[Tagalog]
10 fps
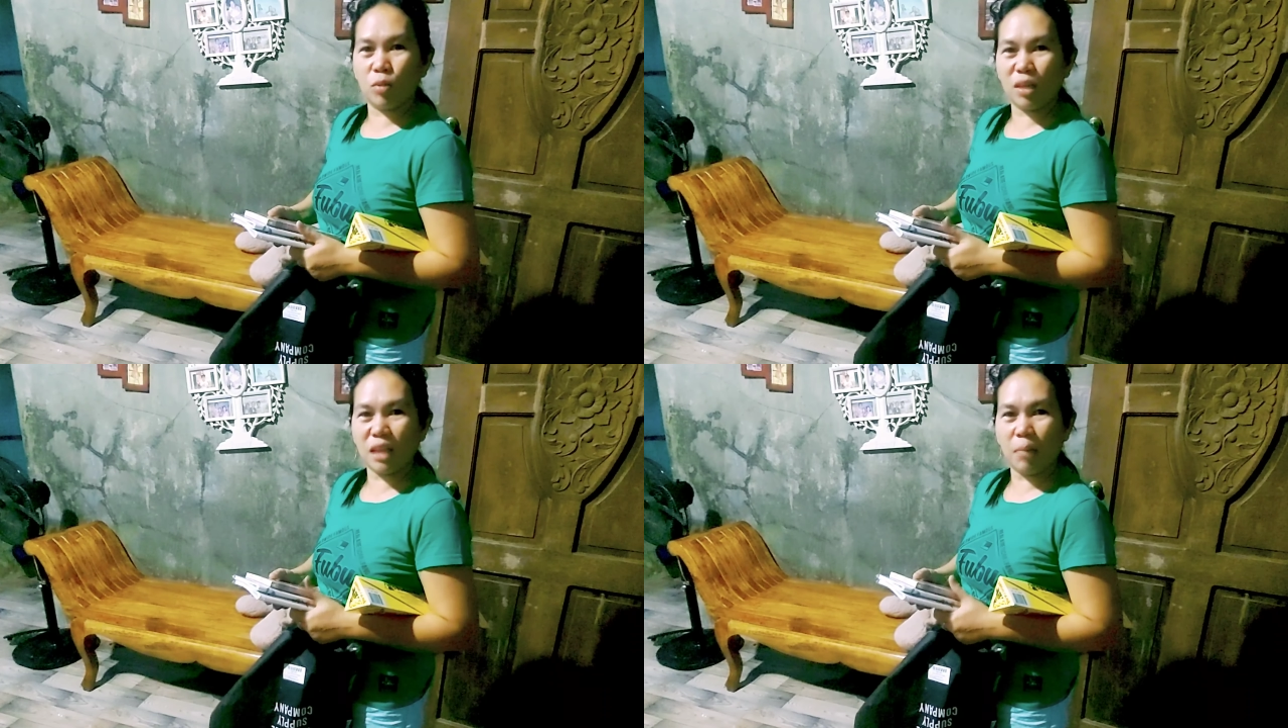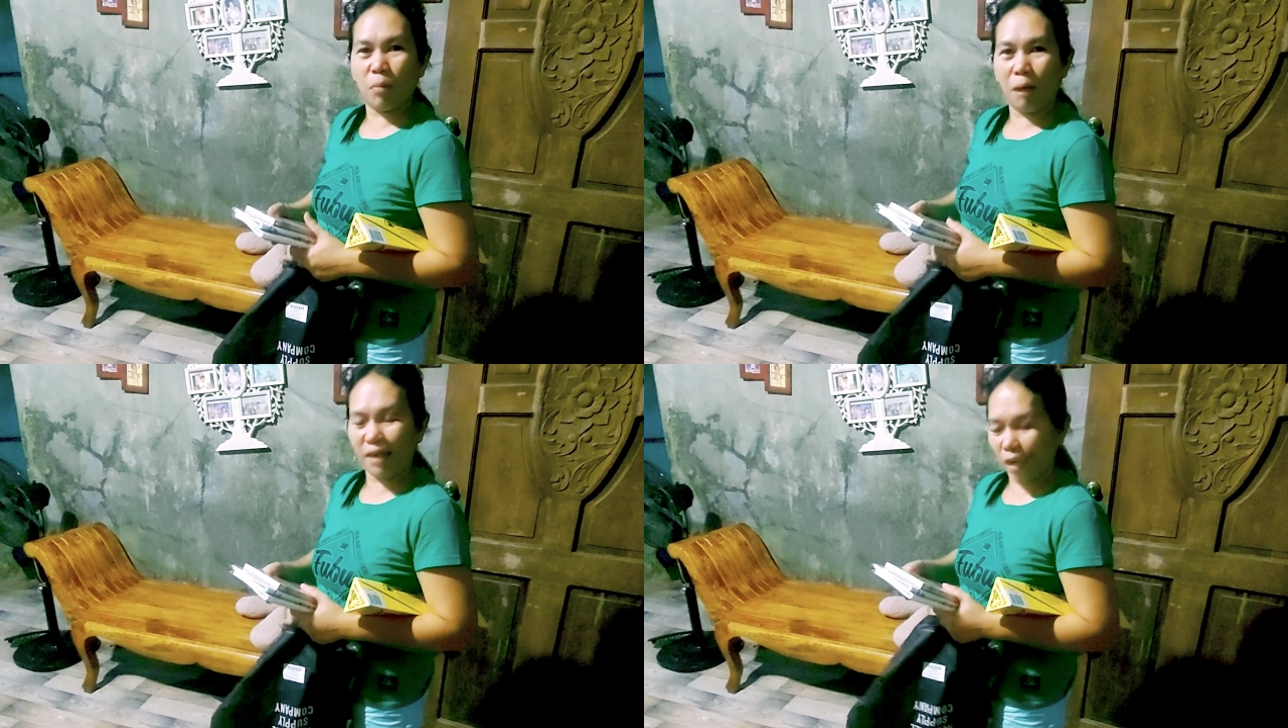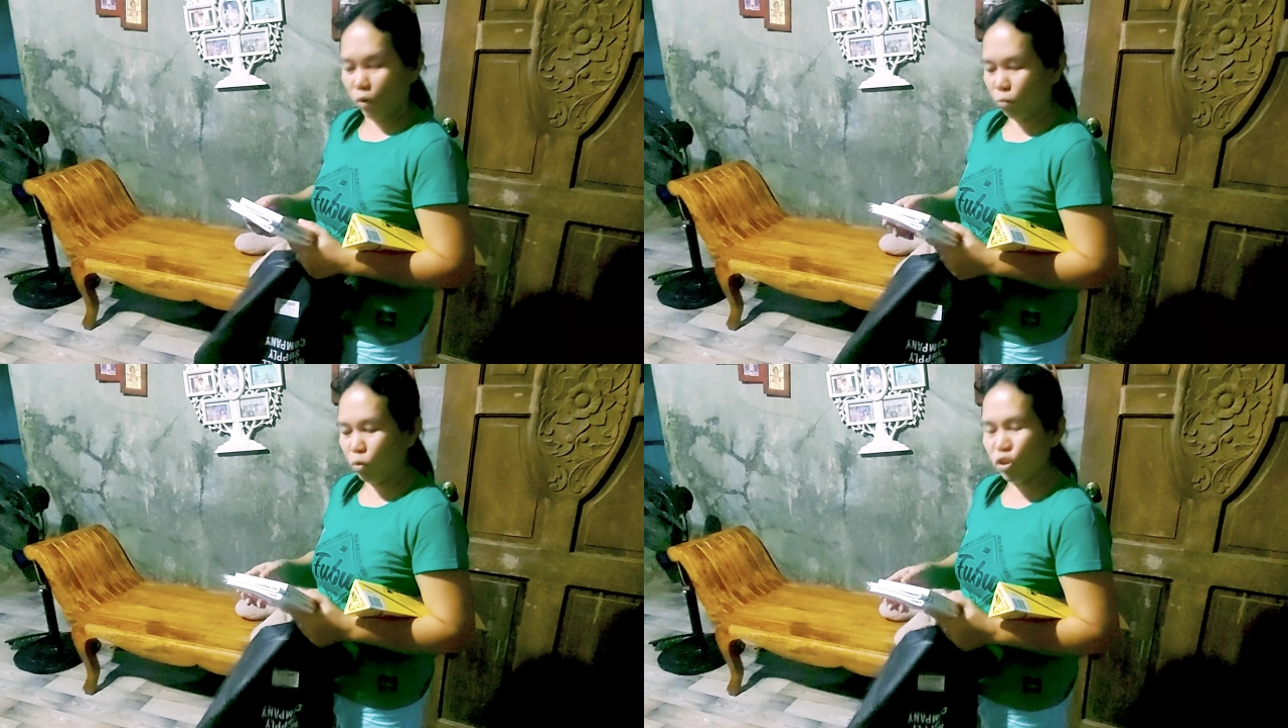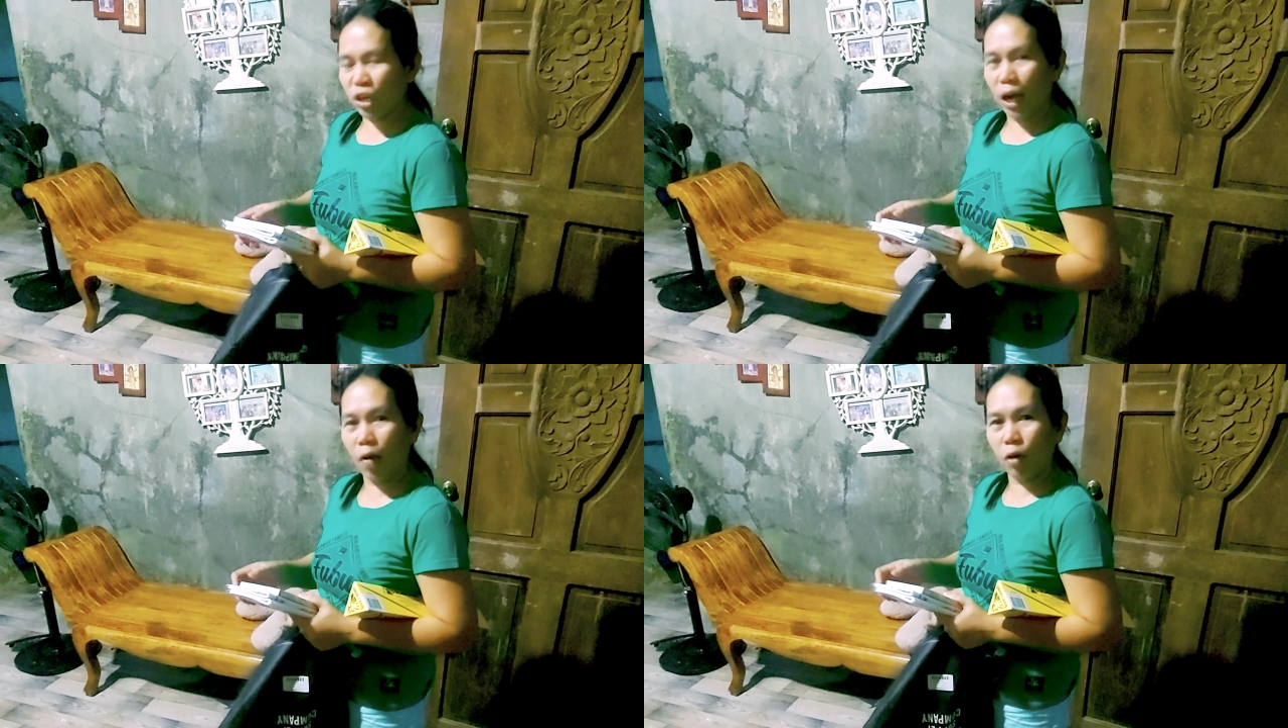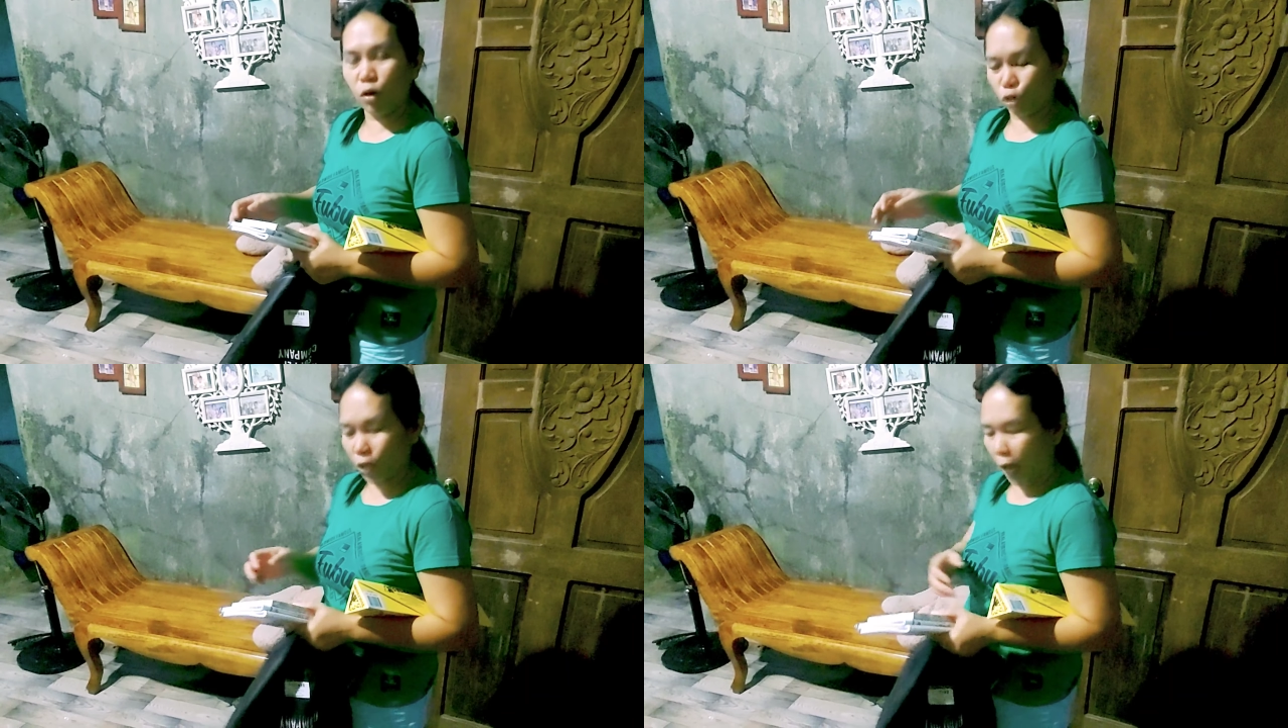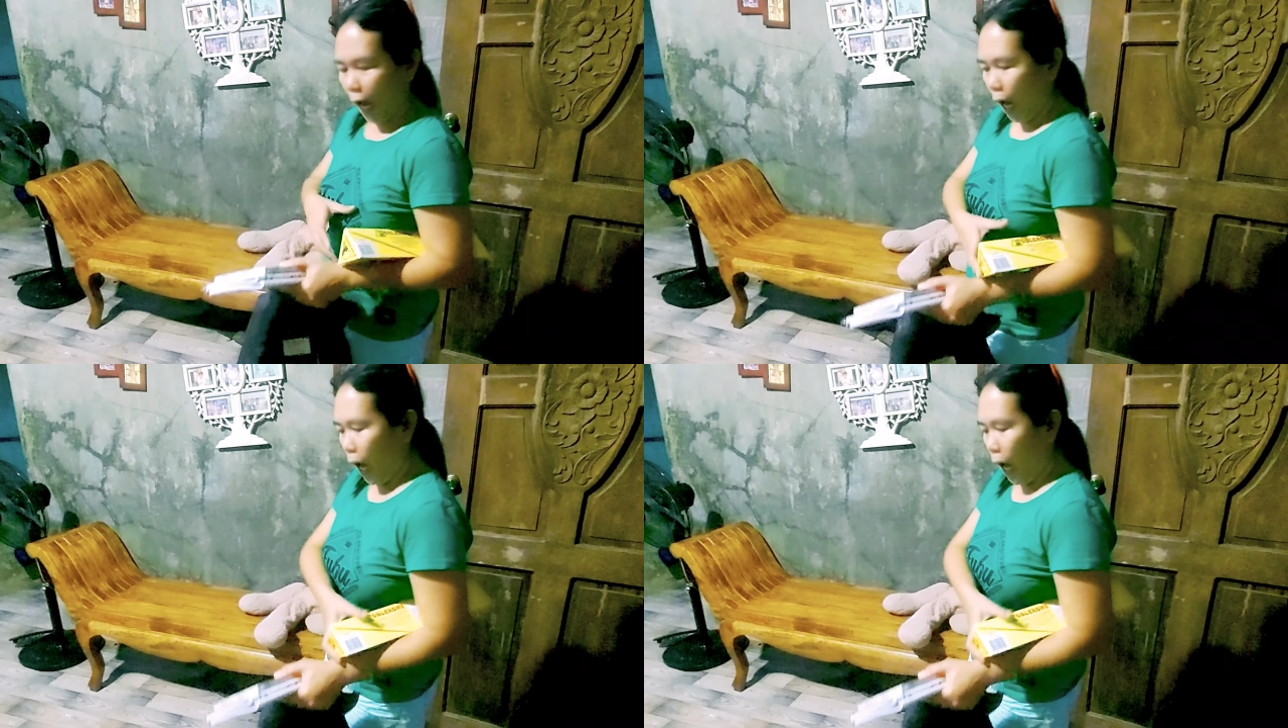suwat sa imong bahin nga notebook. Diya kahon-hawat na.